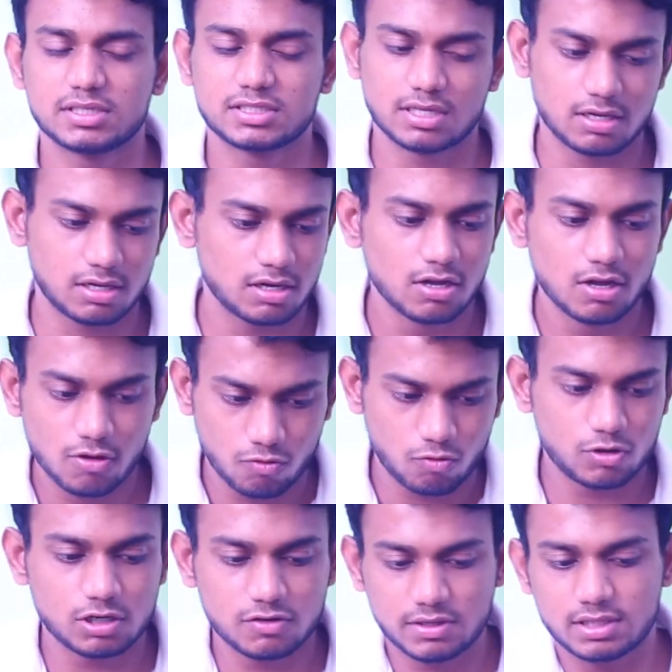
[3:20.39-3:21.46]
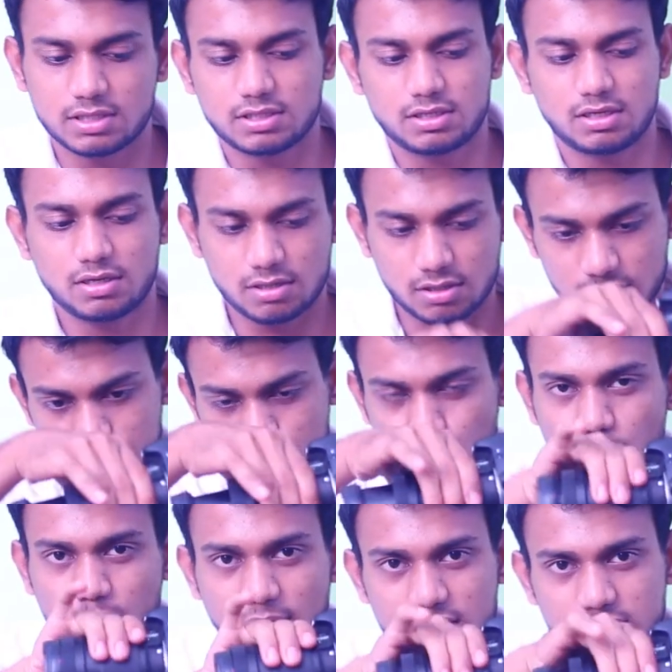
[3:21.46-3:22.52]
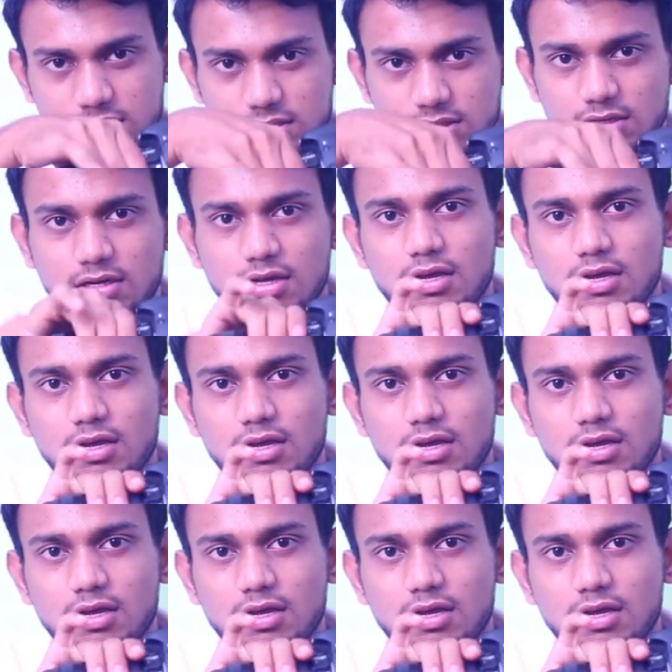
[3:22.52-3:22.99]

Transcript: பிடிச்சிடலாம் ஒன்று வந்து ஜூம் லென்ஸு